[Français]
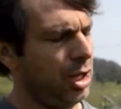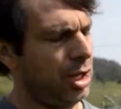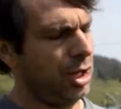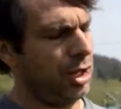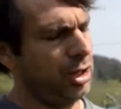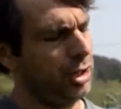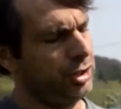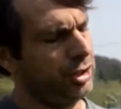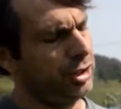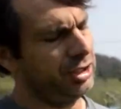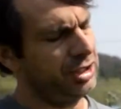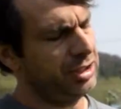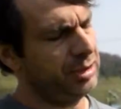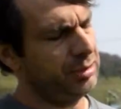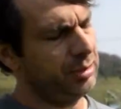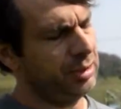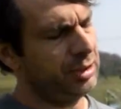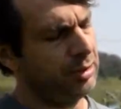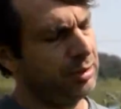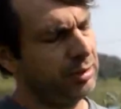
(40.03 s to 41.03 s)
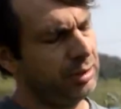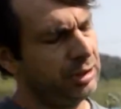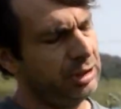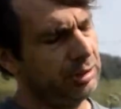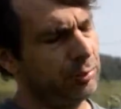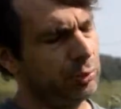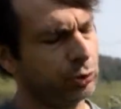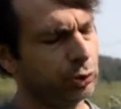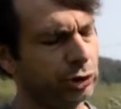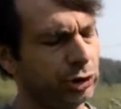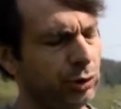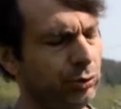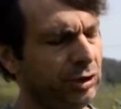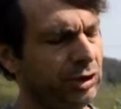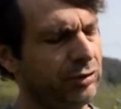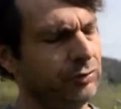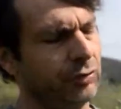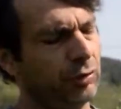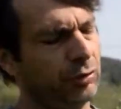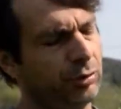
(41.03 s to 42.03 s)
euh, il y a des, des, bourgeons
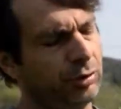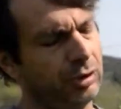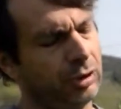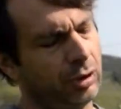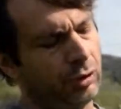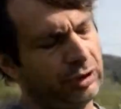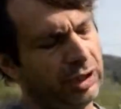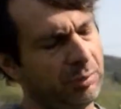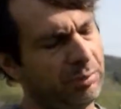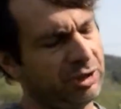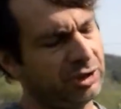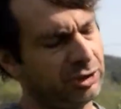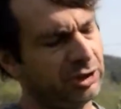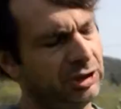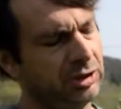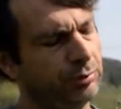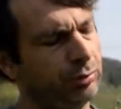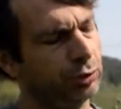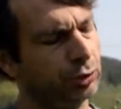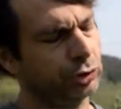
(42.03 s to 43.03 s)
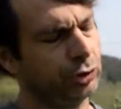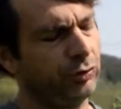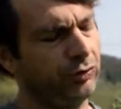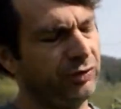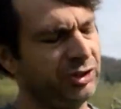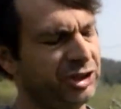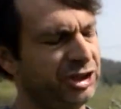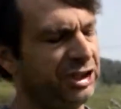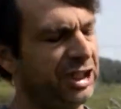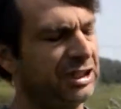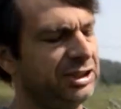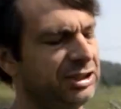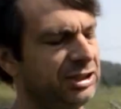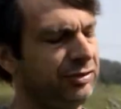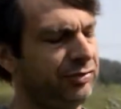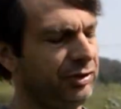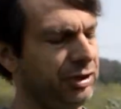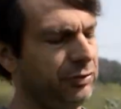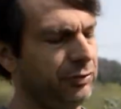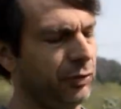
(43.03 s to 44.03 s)
qui vont, on appelle ça des bourgeons
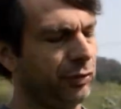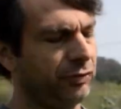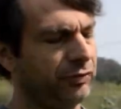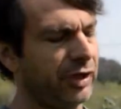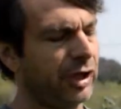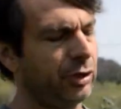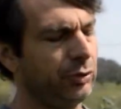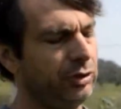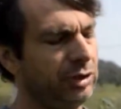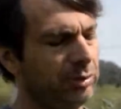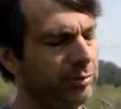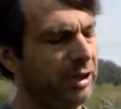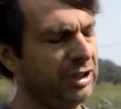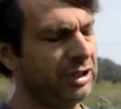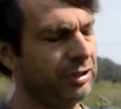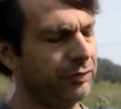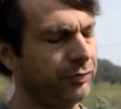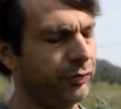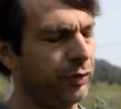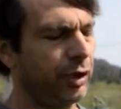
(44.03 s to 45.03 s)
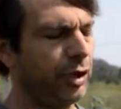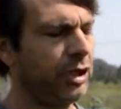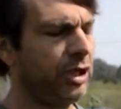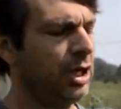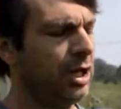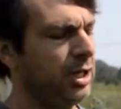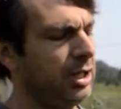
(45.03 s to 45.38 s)
végétatifs, qui vont faire uniquement des feuilles